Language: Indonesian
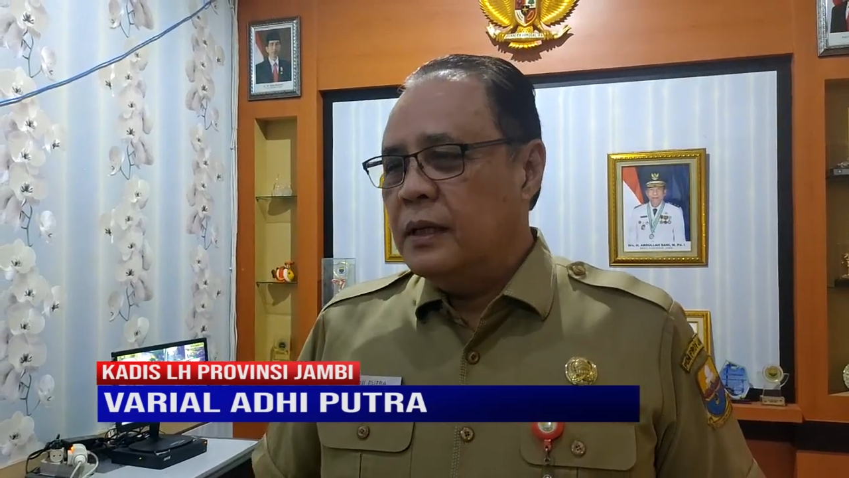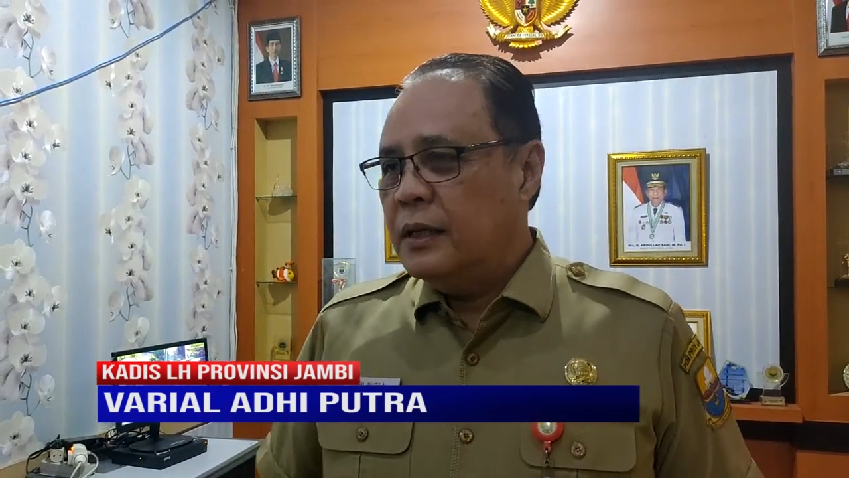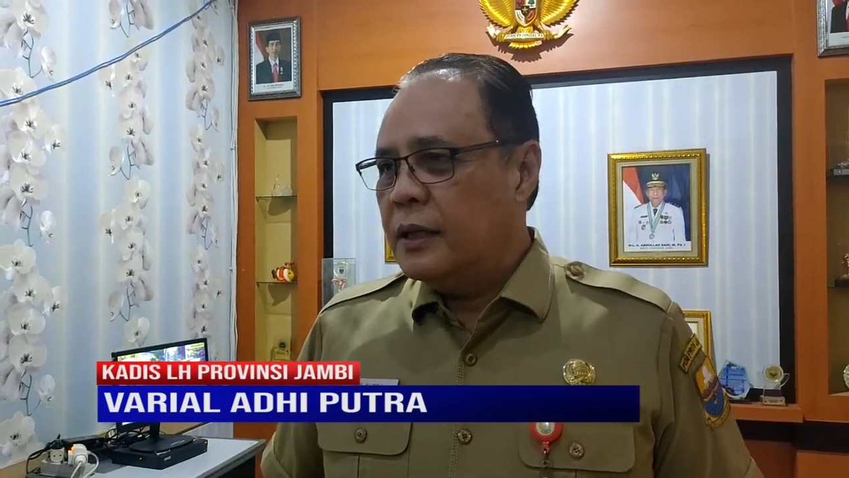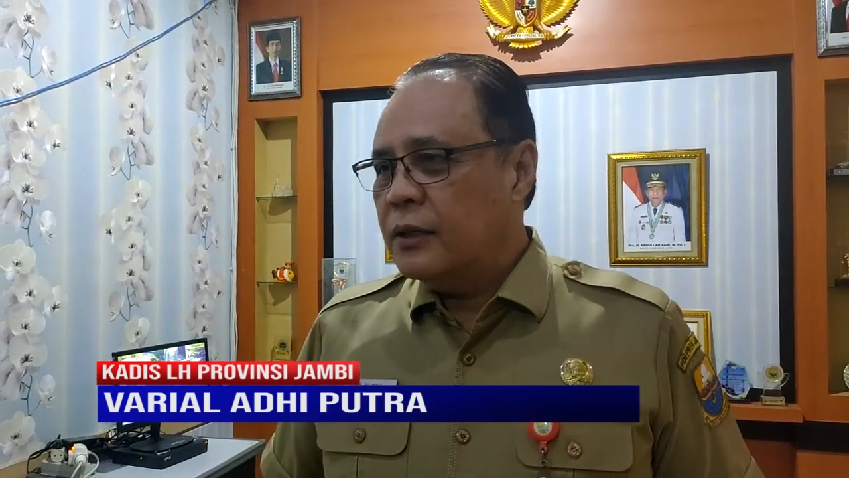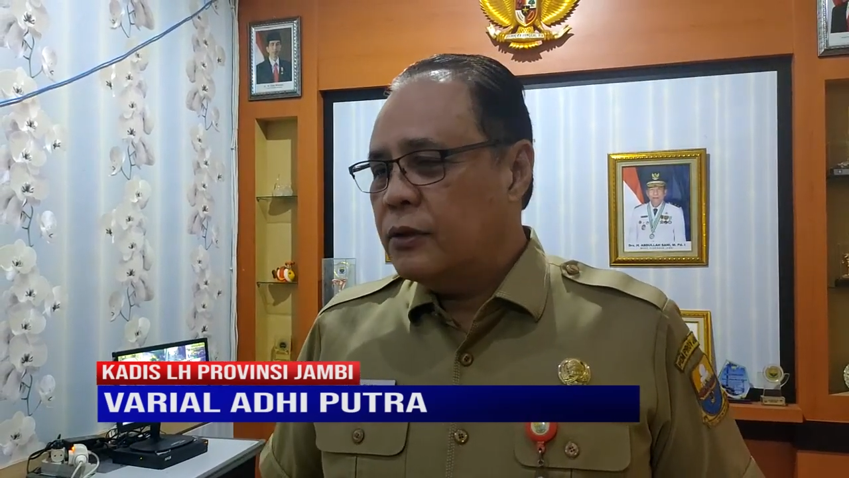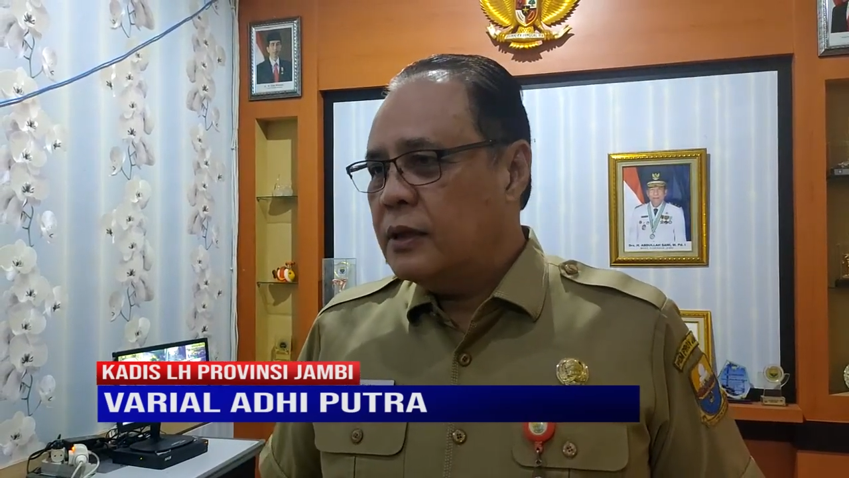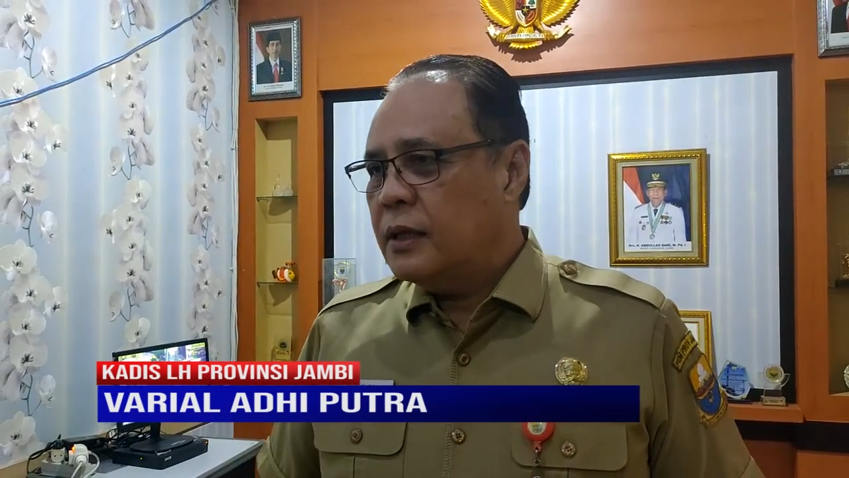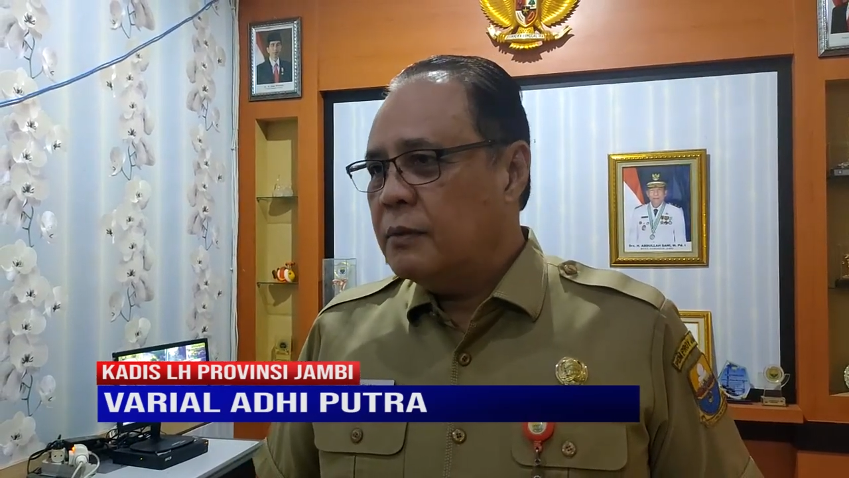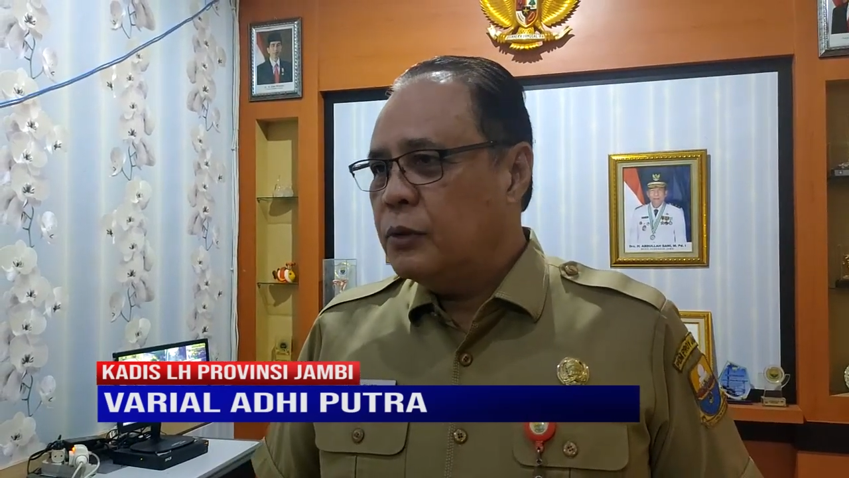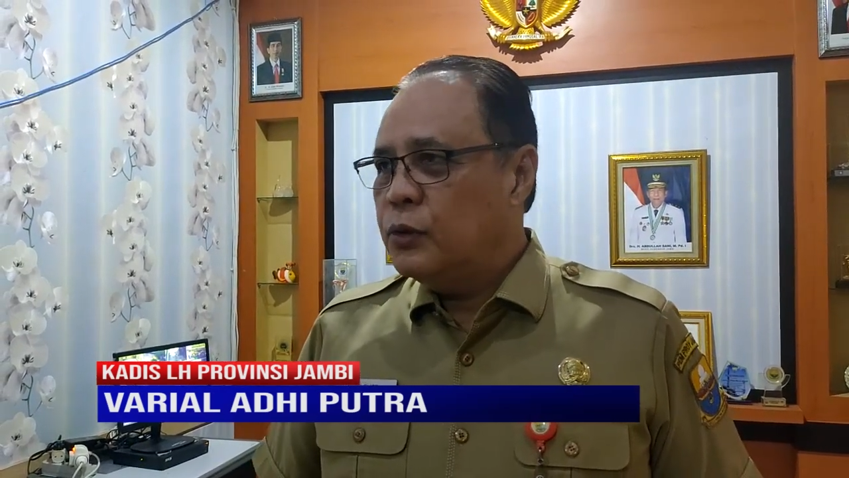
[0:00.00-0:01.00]

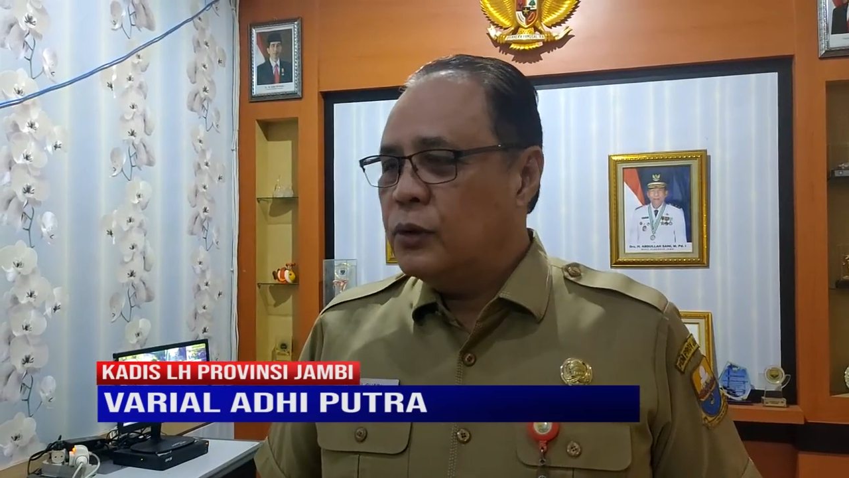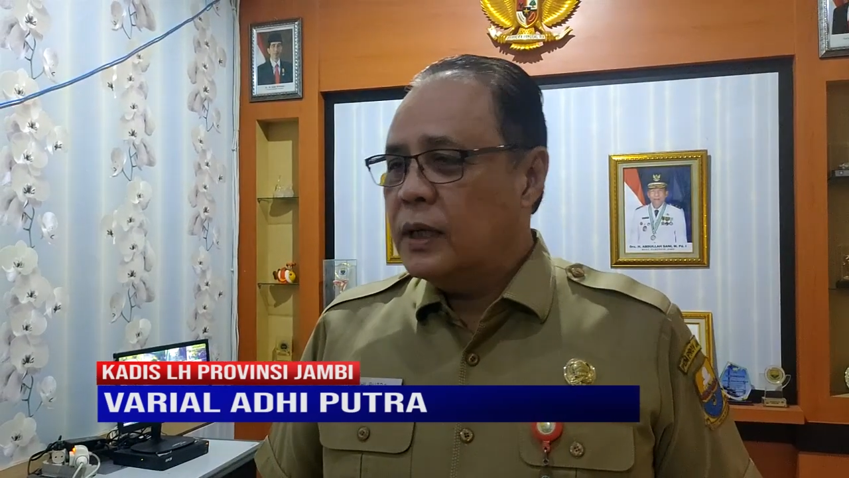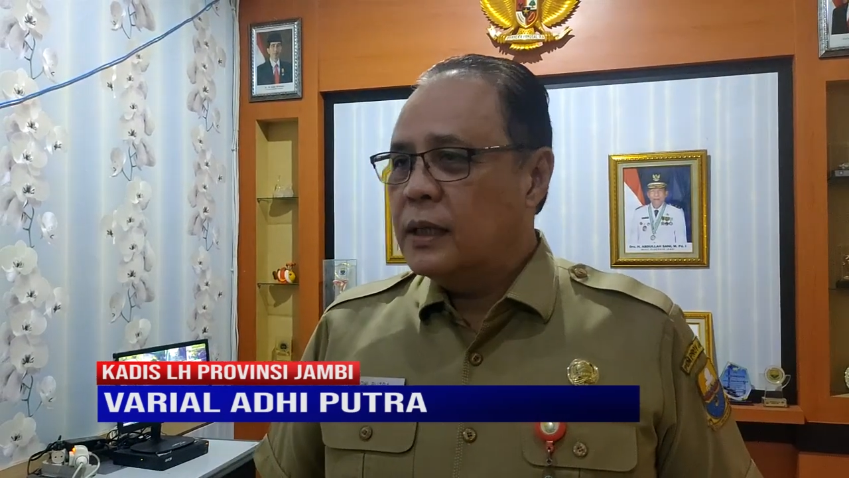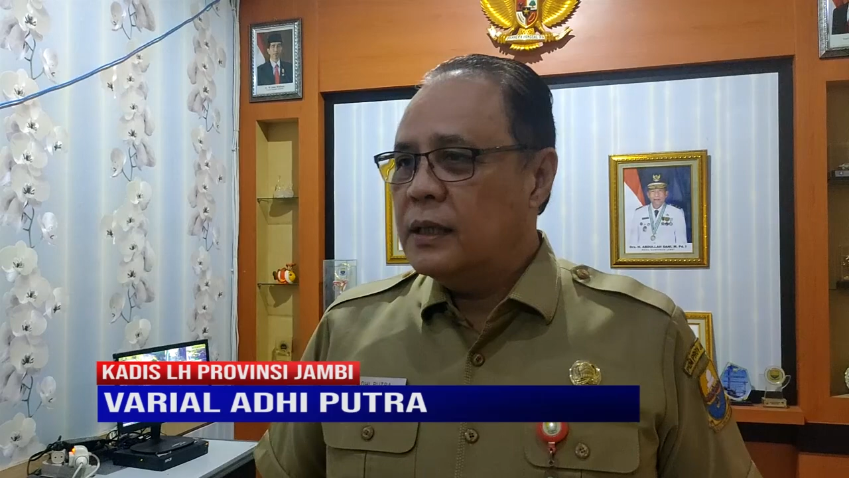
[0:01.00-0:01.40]
indikatornya menunjukkan